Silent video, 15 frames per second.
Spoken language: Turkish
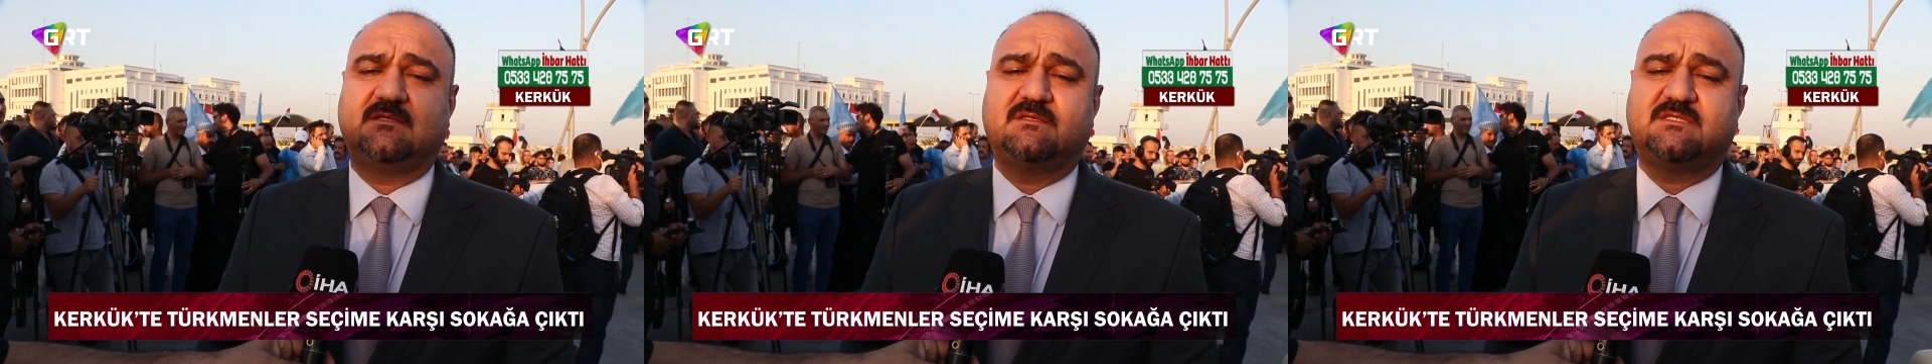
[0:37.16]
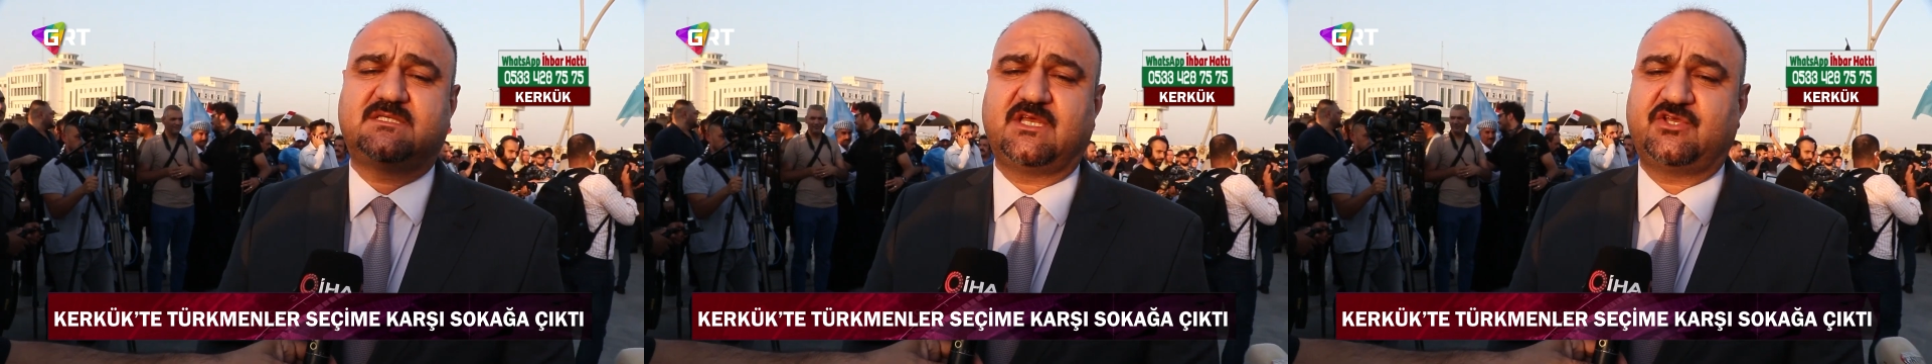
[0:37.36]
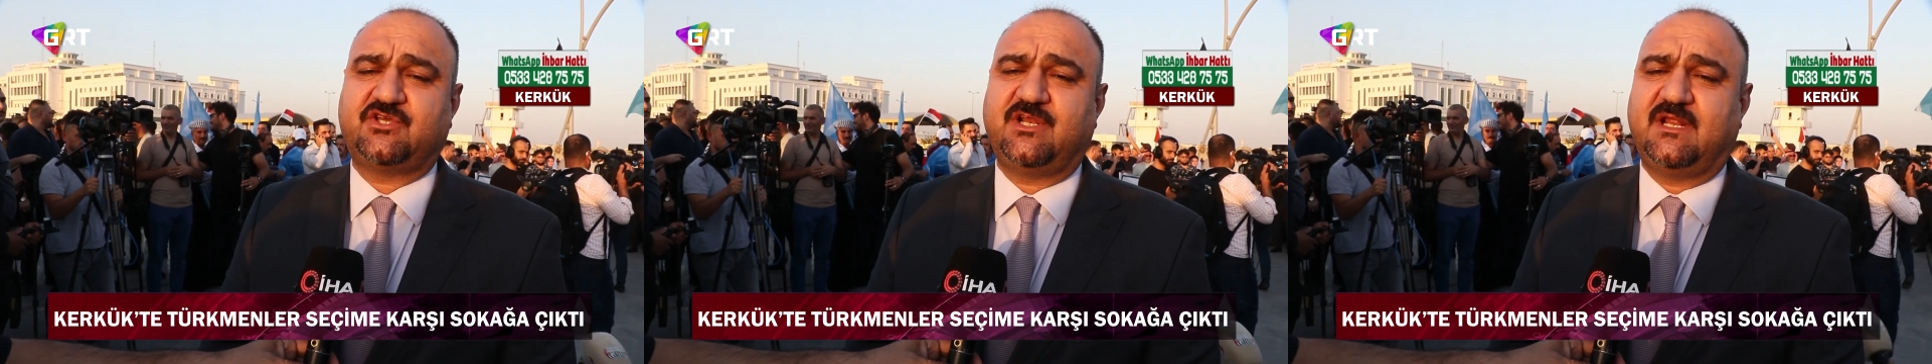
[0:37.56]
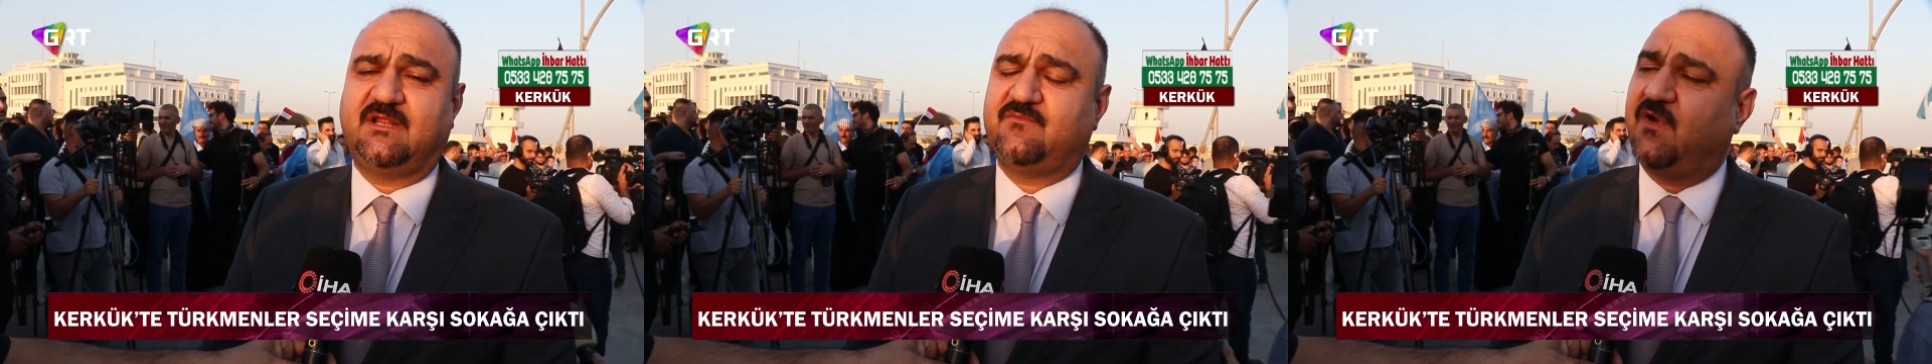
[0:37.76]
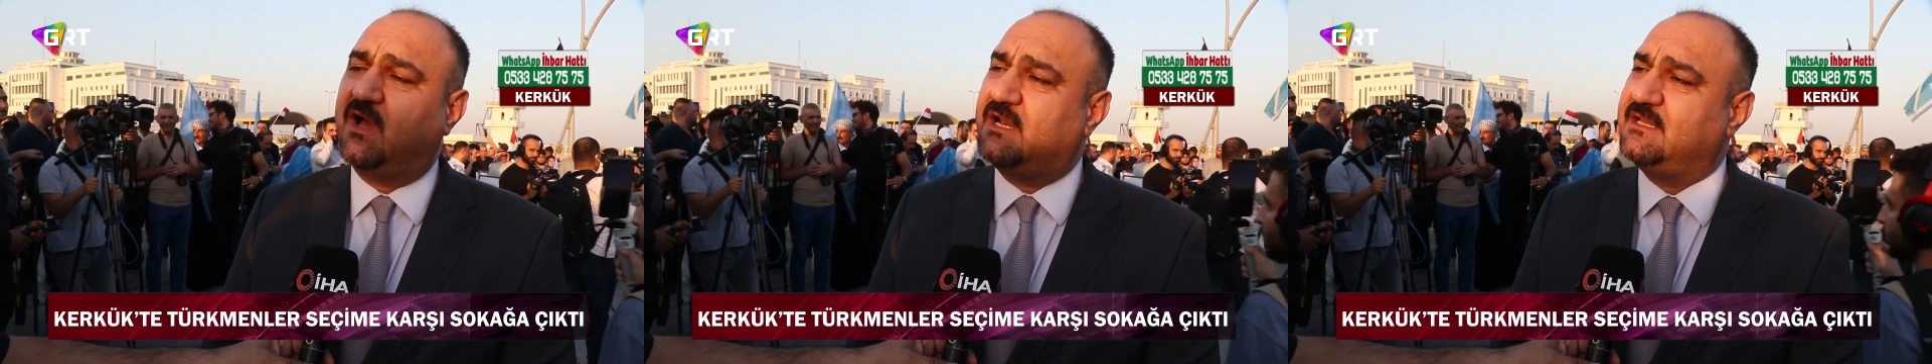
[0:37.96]
e,
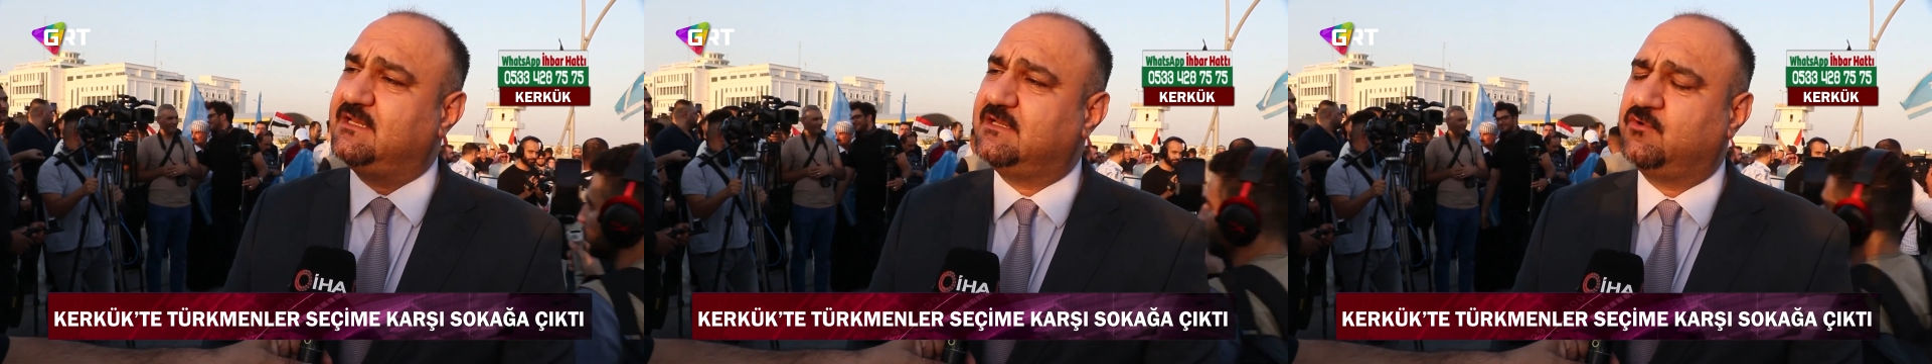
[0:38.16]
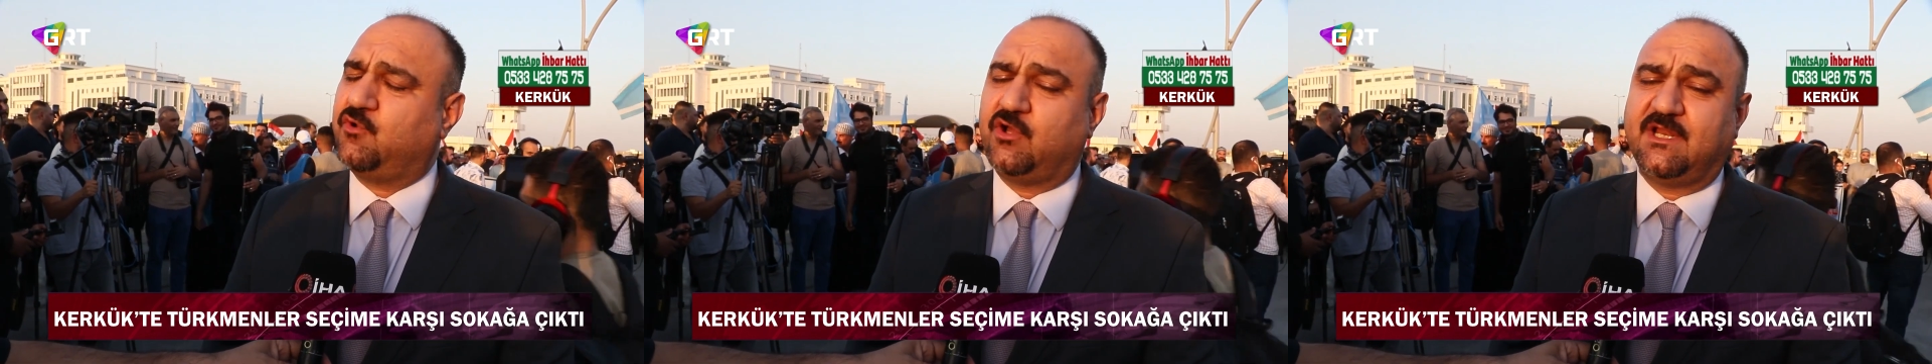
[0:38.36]
seçilen valinin